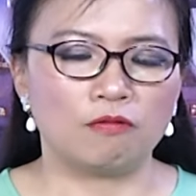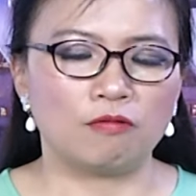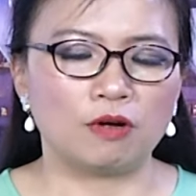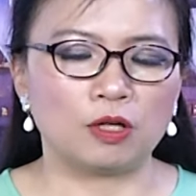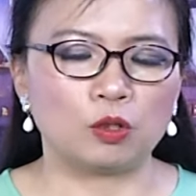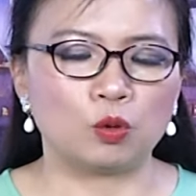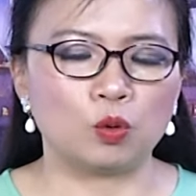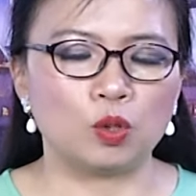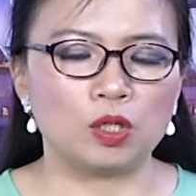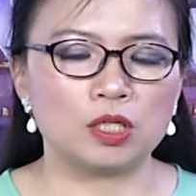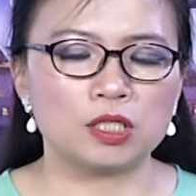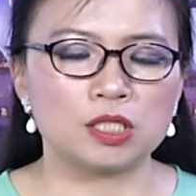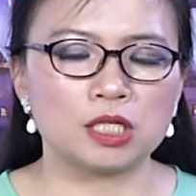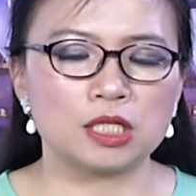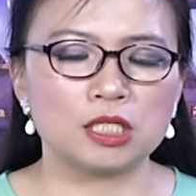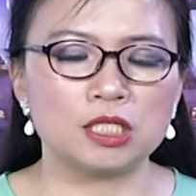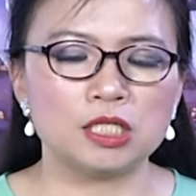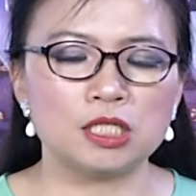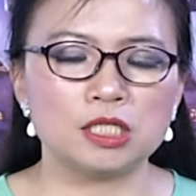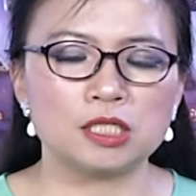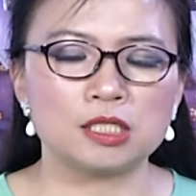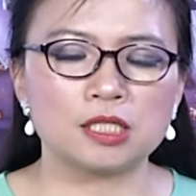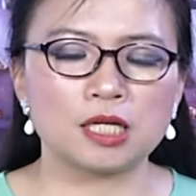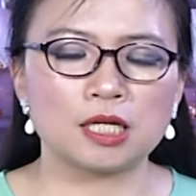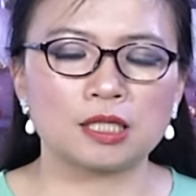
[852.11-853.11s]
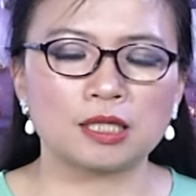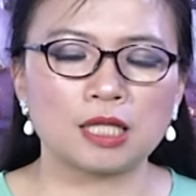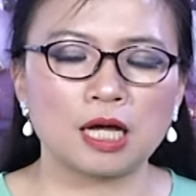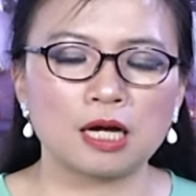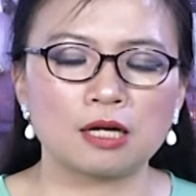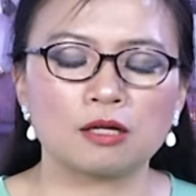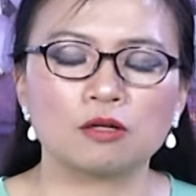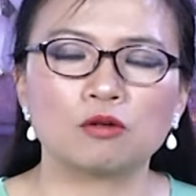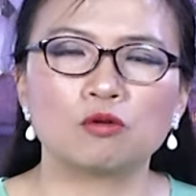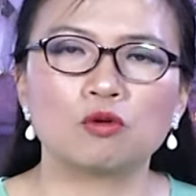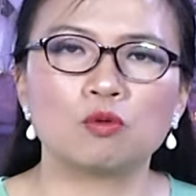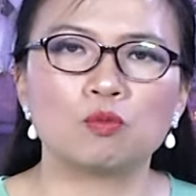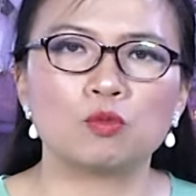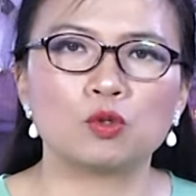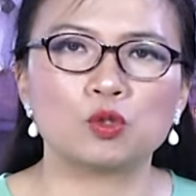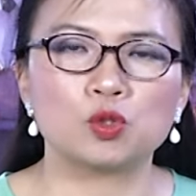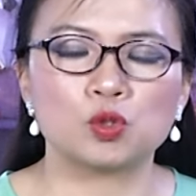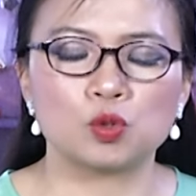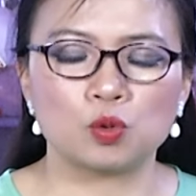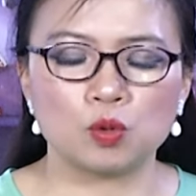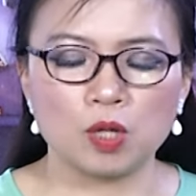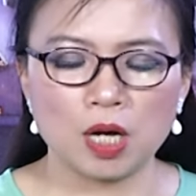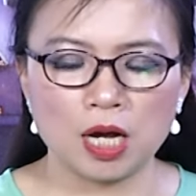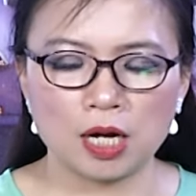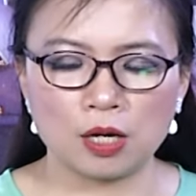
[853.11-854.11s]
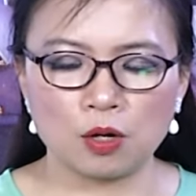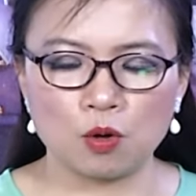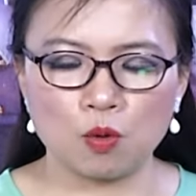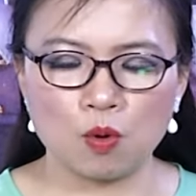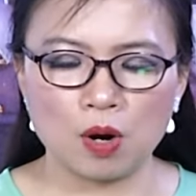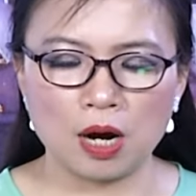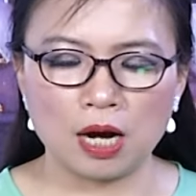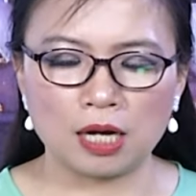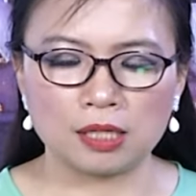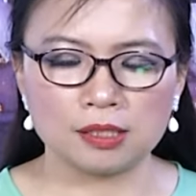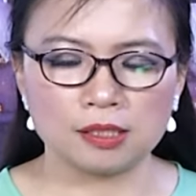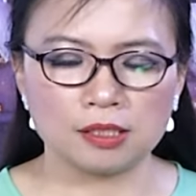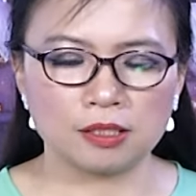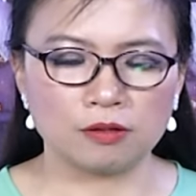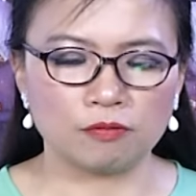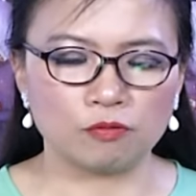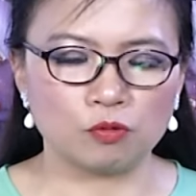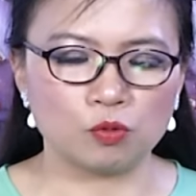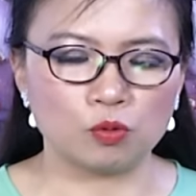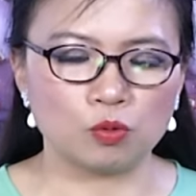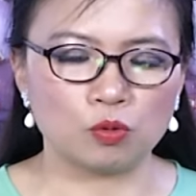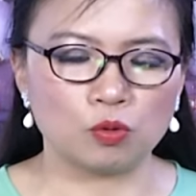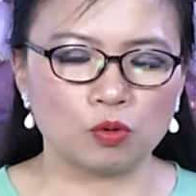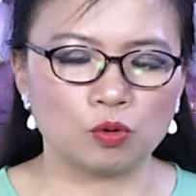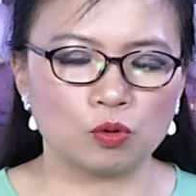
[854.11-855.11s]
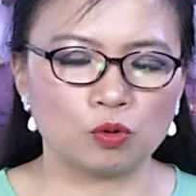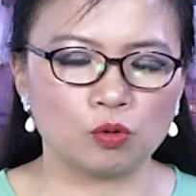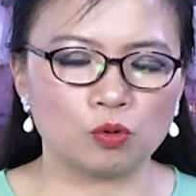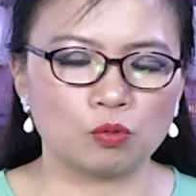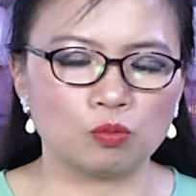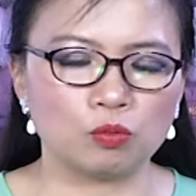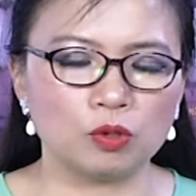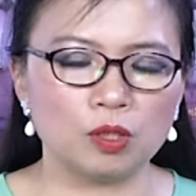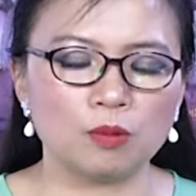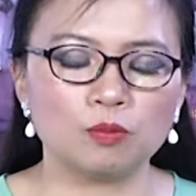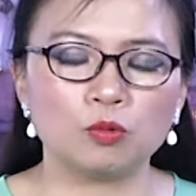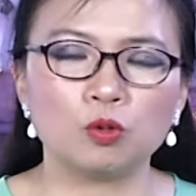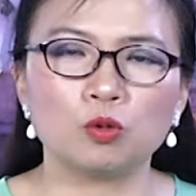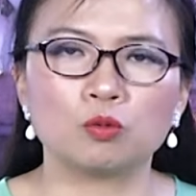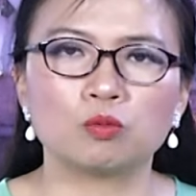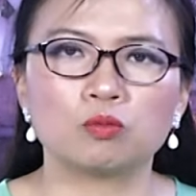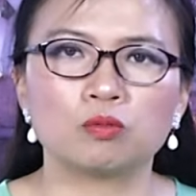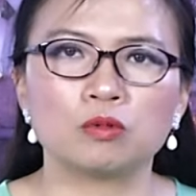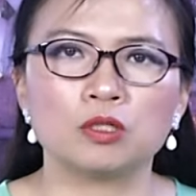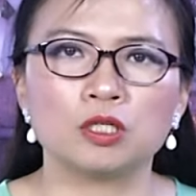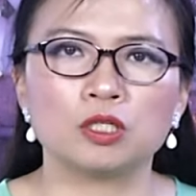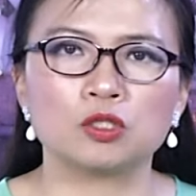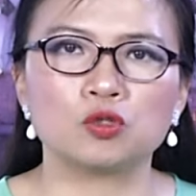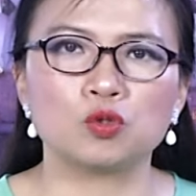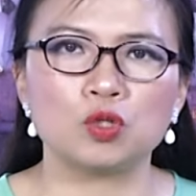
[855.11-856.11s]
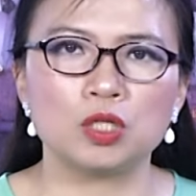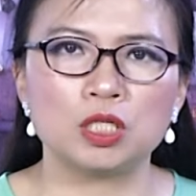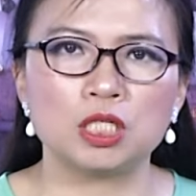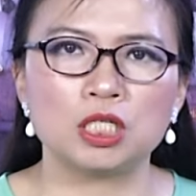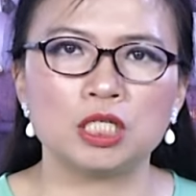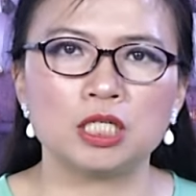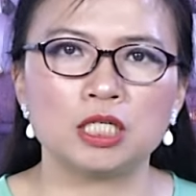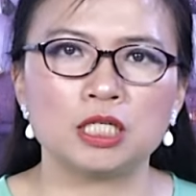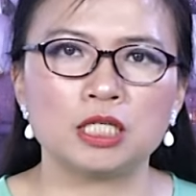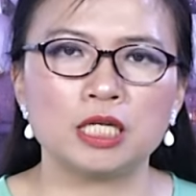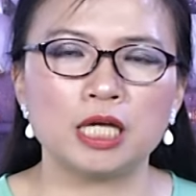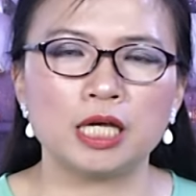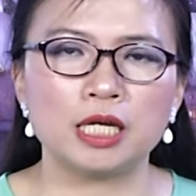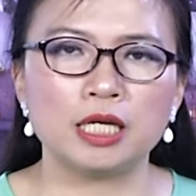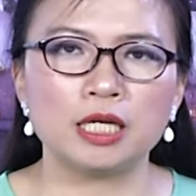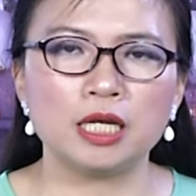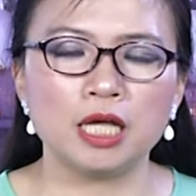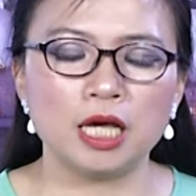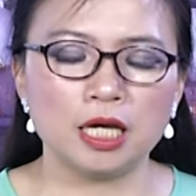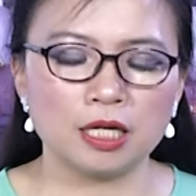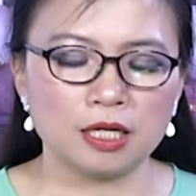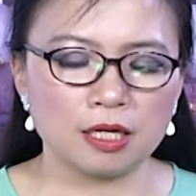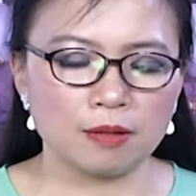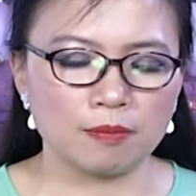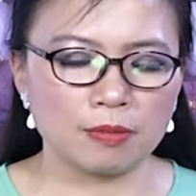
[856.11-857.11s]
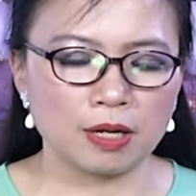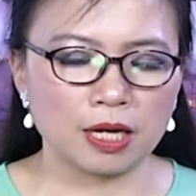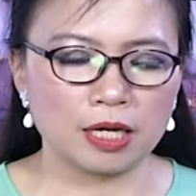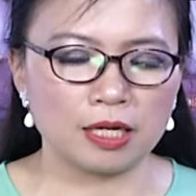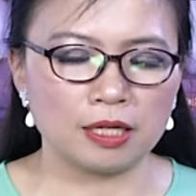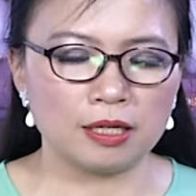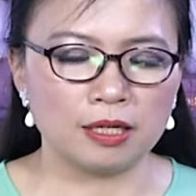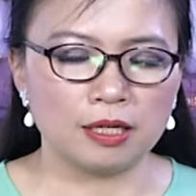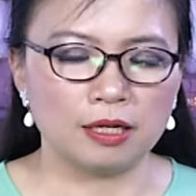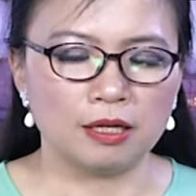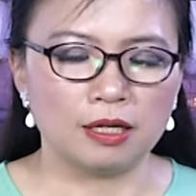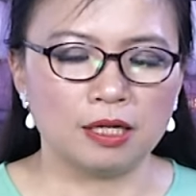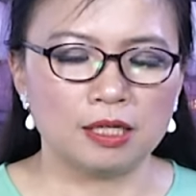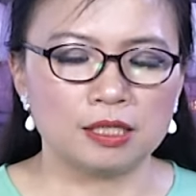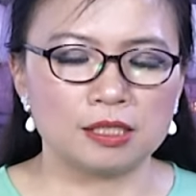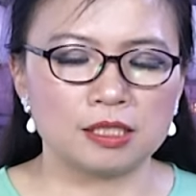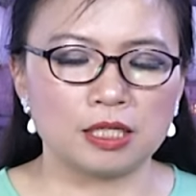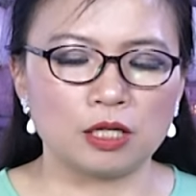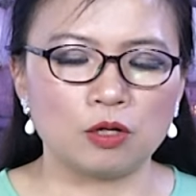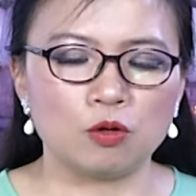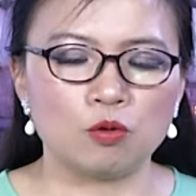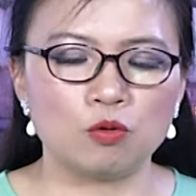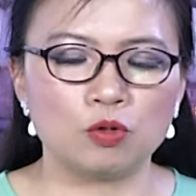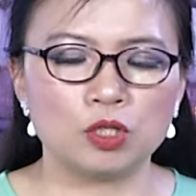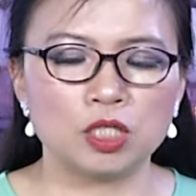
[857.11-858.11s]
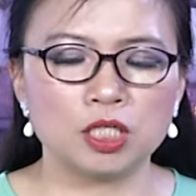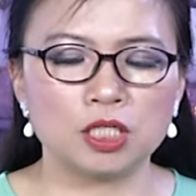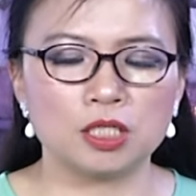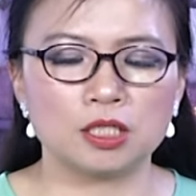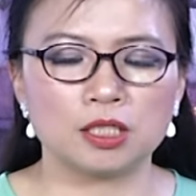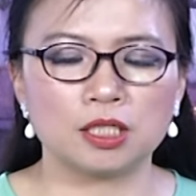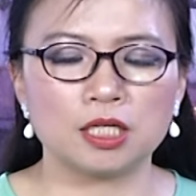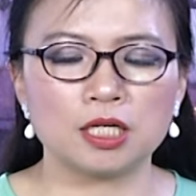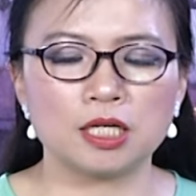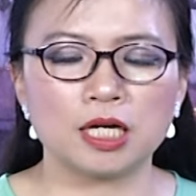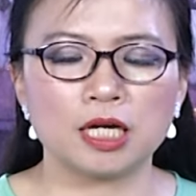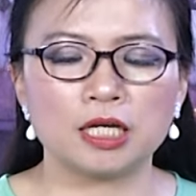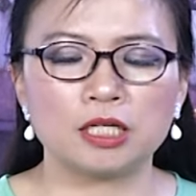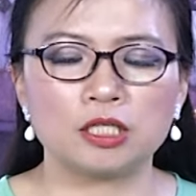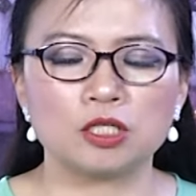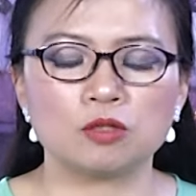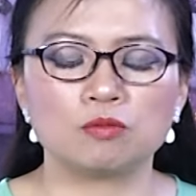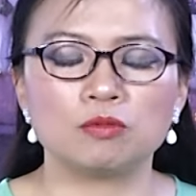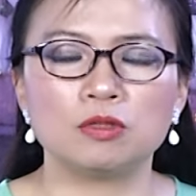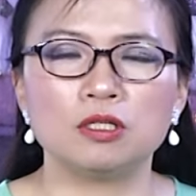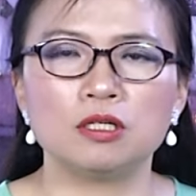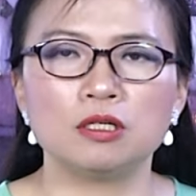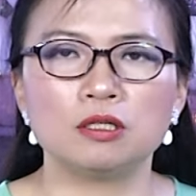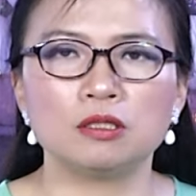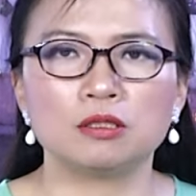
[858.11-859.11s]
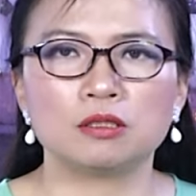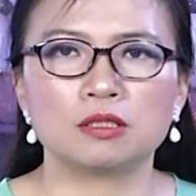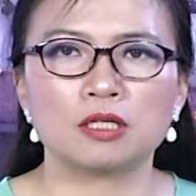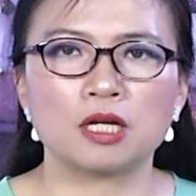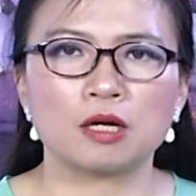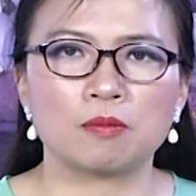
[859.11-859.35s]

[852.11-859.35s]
và thuế giá trị gia tăng của một số hàng hóa dịch vụ cũng tiếp tục được duy trì đến hết năm nay sẽ hỗ trợ các ngành trong nước,